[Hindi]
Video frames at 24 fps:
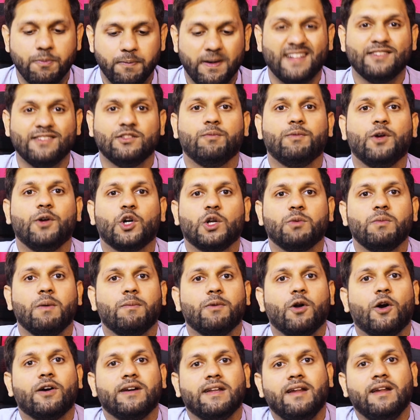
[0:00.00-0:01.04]
जो सौ प्लॉटों में
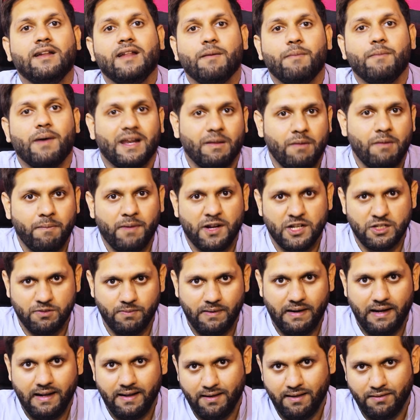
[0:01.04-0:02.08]
प्लॉट ही नहीं दे पा रहा मैं पांच
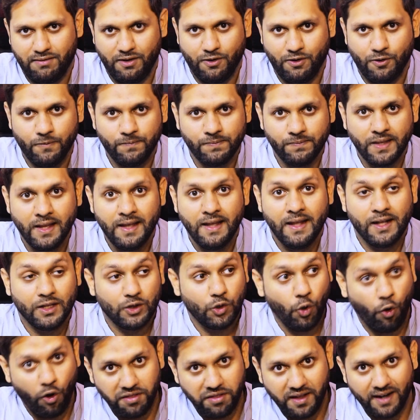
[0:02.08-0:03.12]
मिनट लगा किसी को
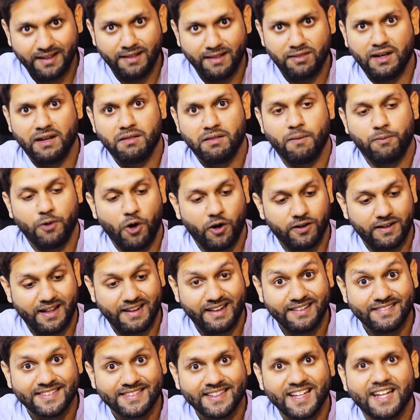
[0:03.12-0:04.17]
दो हज़ार की सीरीज में प्लॉट आ
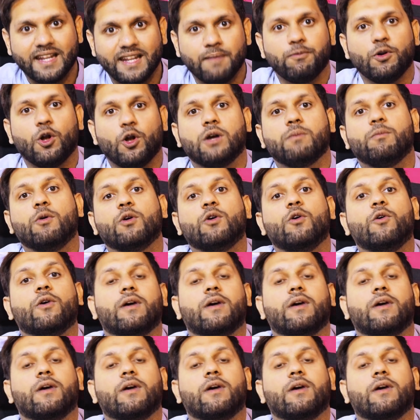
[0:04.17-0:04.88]
रहा है सारे प्लॉट बुक